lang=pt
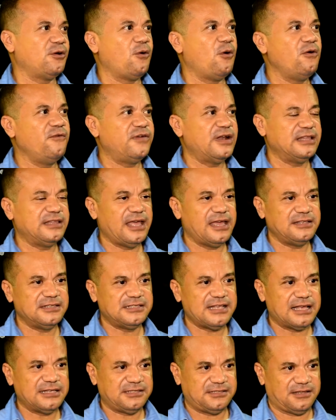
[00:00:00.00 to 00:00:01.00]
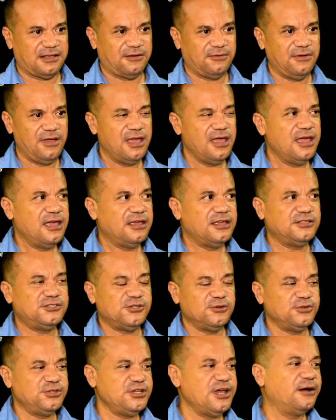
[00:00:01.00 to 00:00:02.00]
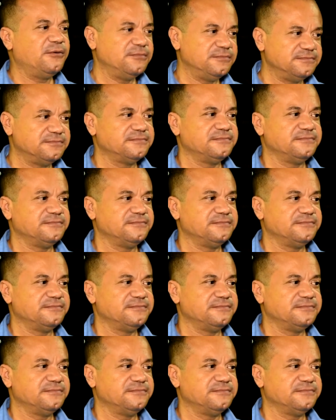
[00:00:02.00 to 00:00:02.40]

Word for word: confraternização e de união.